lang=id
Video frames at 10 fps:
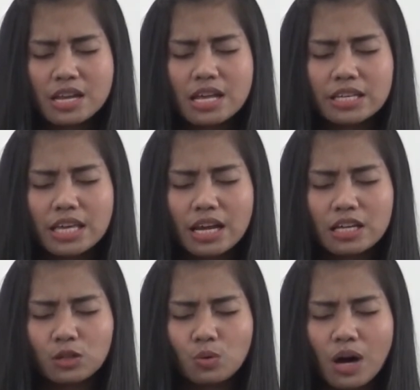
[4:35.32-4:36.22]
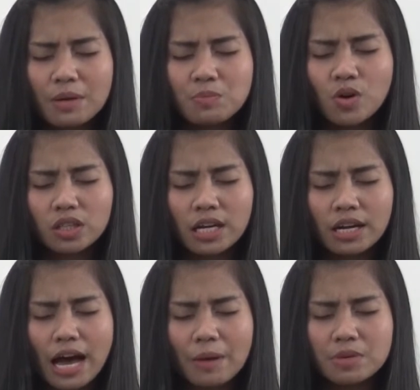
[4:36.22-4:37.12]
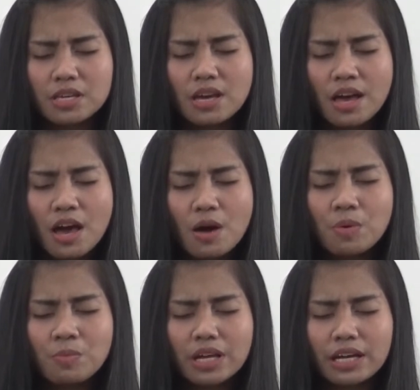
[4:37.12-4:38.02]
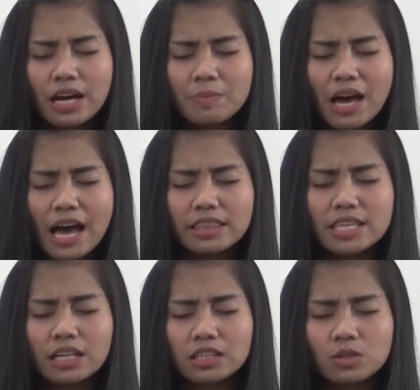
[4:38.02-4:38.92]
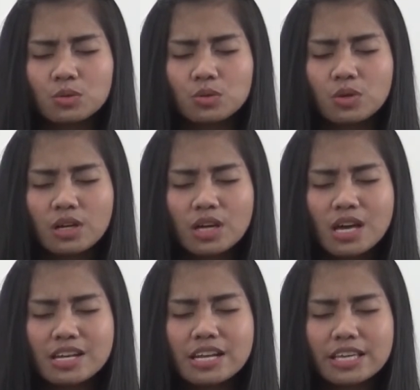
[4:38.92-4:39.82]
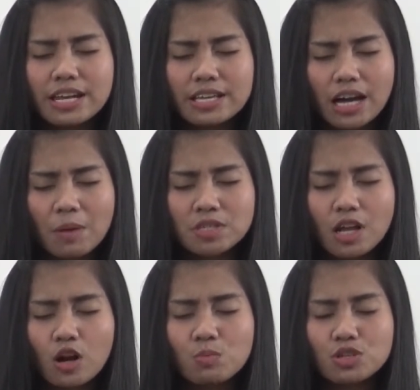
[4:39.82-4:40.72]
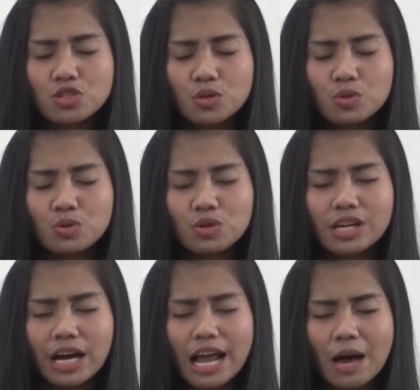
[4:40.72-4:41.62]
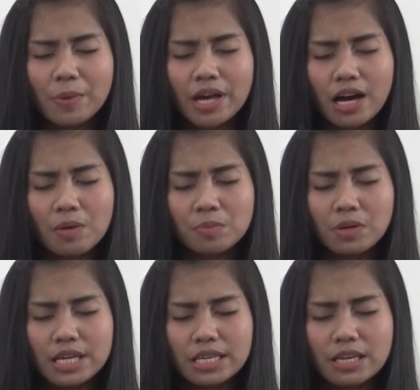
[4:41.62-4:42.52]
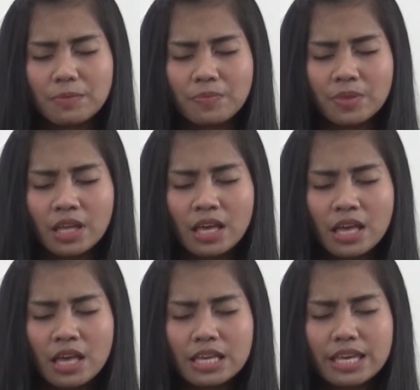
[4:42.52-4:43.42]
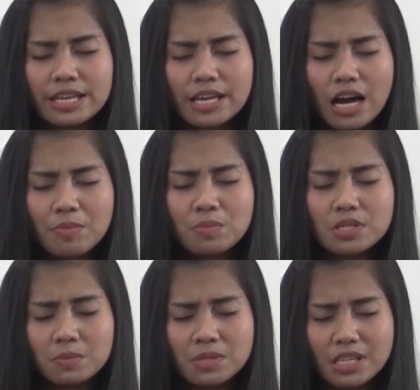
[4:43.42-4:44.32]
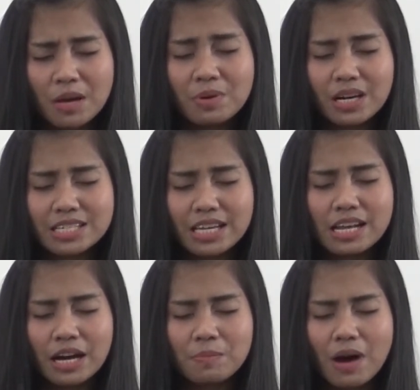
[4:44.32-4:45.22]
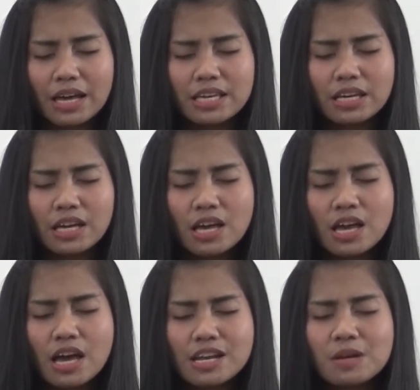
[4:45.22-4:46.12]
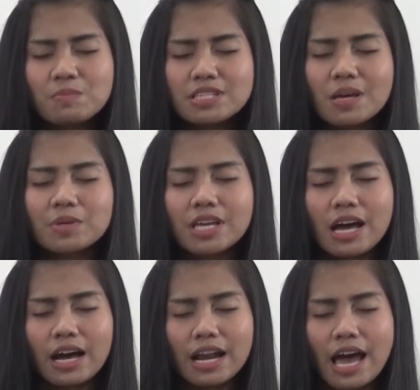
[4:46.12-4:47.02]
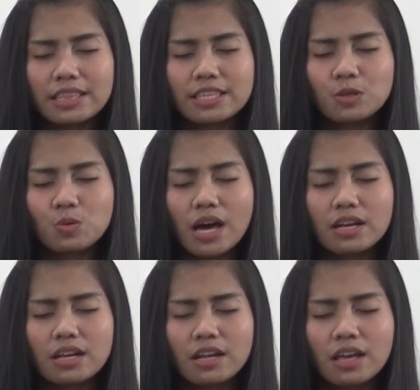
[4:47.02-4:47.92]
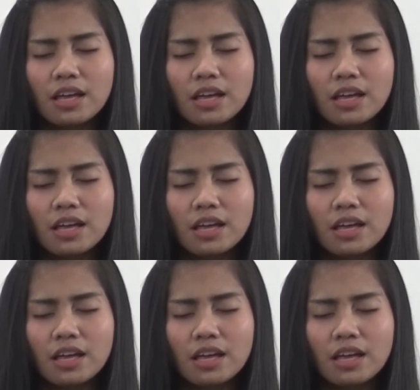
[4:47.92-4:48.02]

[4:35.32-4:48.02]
dan kiranya Tuhan menguatkan kami, memberikan kami hati yang teguh, dan kiranya kami selalu bersyukur dengan apa yang kami miliki. Kiranya kami bisa bekerja dengan baik dan bisa menyenangkan hati Tuhan.